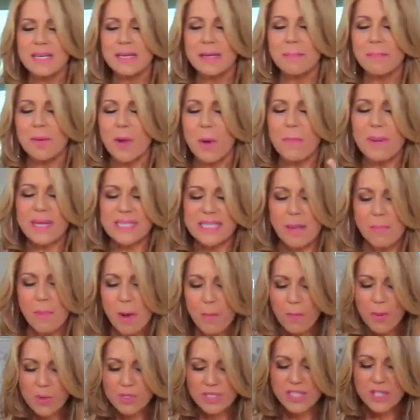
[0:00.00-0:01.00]
pero pasamos
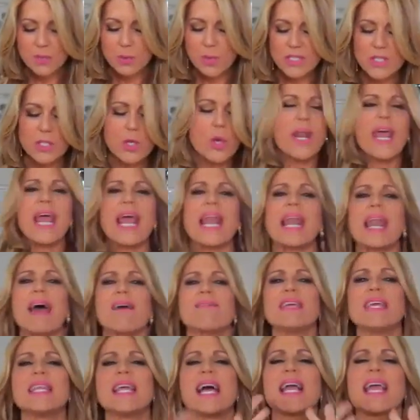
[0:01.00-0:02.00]
por situaciones en la
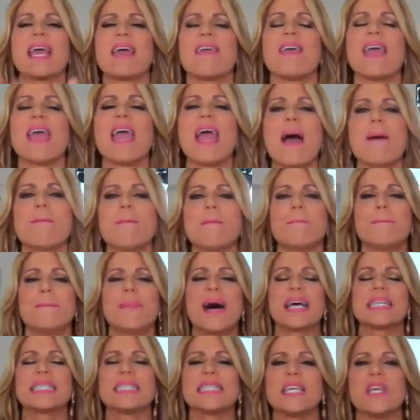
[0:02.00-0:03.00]
vida que dejan
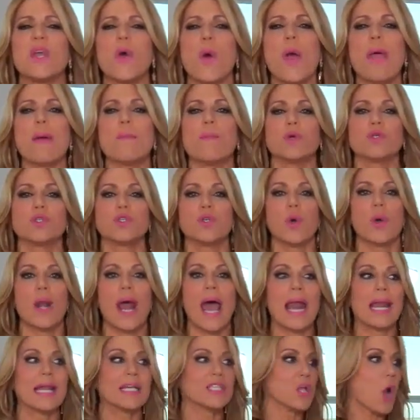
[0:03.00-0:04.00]
vacíos
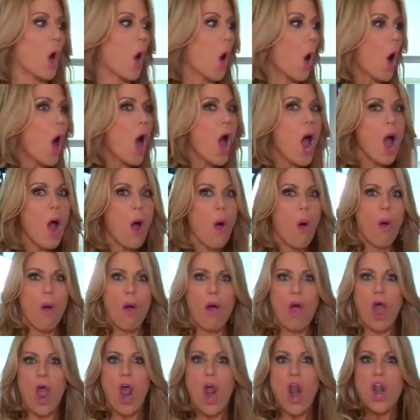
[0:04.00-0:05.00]
emocionales. ¡Oh!
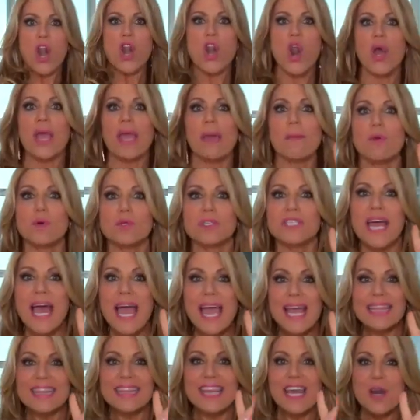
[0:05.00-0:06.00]
Lo que mucha
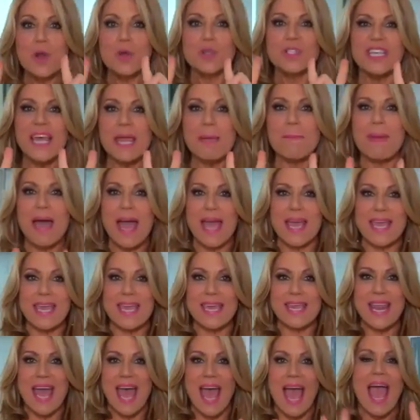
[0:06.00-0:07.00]
gente no se
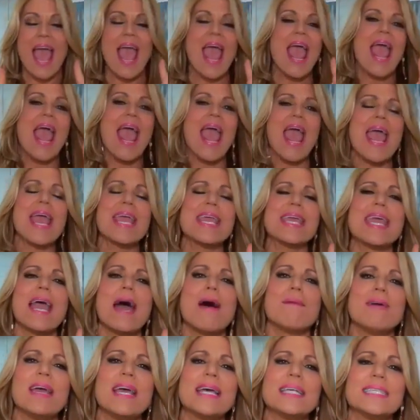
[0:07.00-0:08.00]
imagina es que
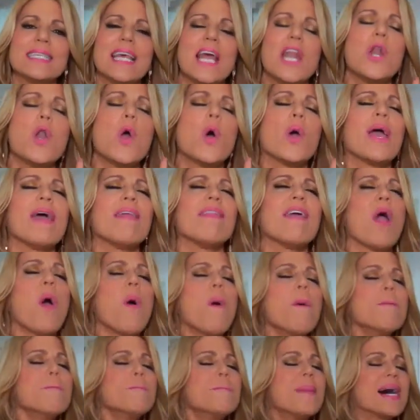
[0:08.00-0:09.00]
a veces lo que deja
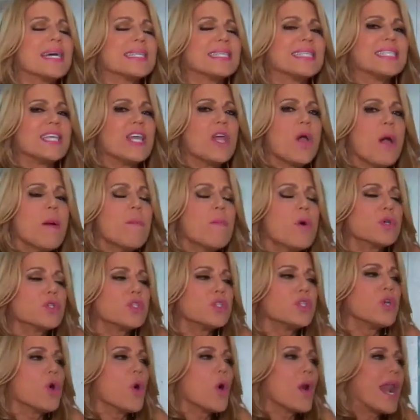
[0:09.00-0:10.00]
un vacío
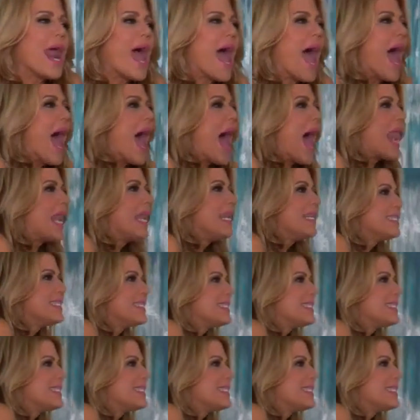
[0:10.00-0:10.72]
emocional,